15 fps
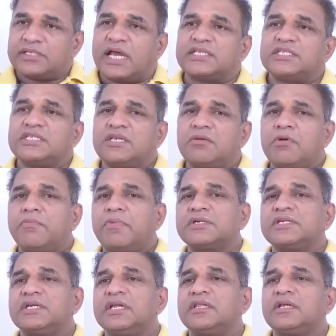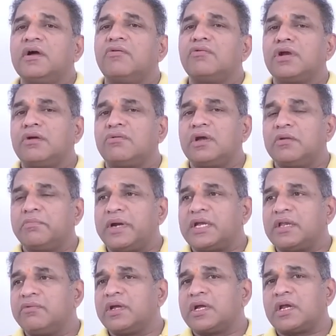శాసనసభ పక్ష నేతగా ఉన్నటువంటి
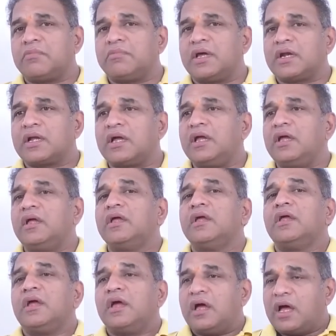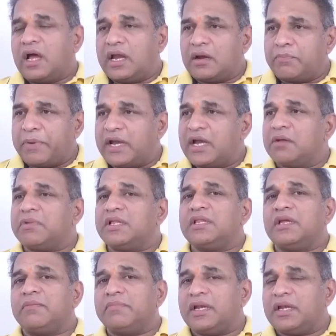బట్టి విక్రమార్క ఆయన పన్నెండు
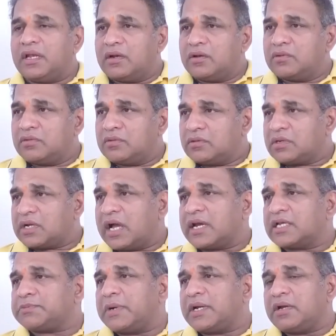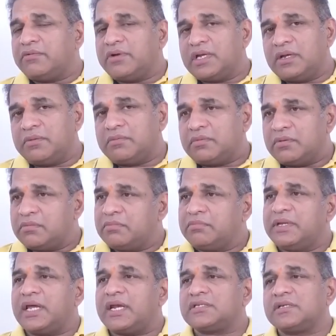మంది ఎమ్మెల్యేలు కాంగ్రెస్ పార్టీని విడి
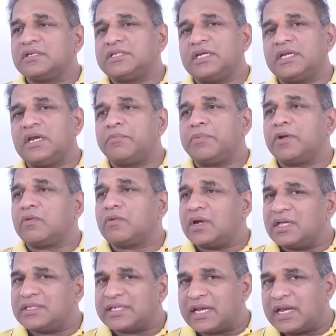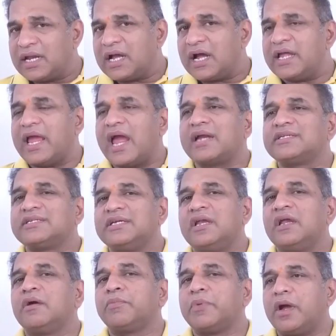బీఆర్ఎస్లో చేరినప్పటికి కూడా సరిగ్గా యాక్ట్
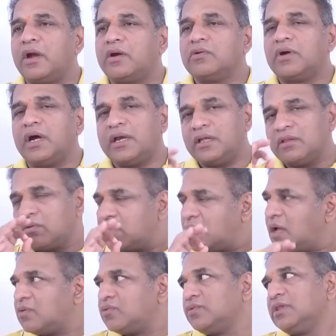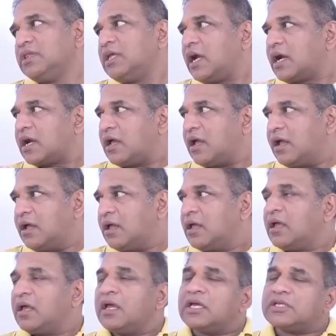చేయలేకపోయాడు అనేది కూడా ఉంది అక్కడ
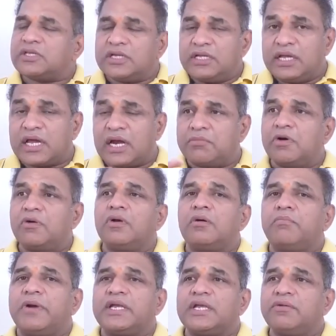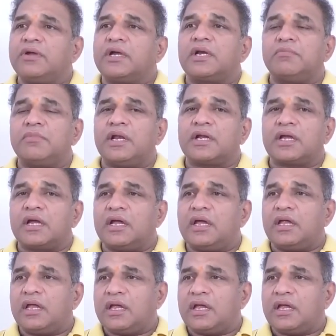సో ఈ క్రమంలో బట్టి విక్రమార్క